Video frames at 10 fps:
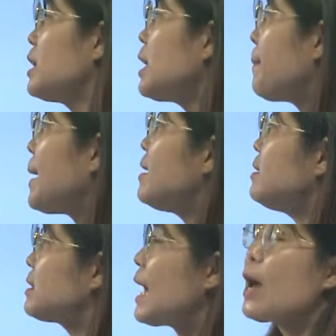一
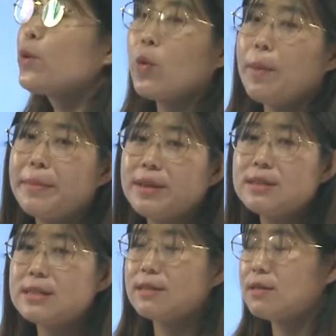般它与
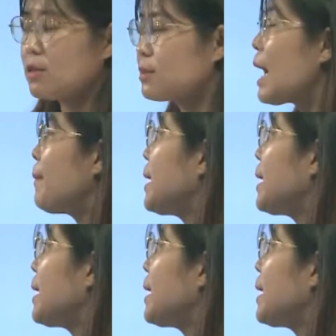名词是搭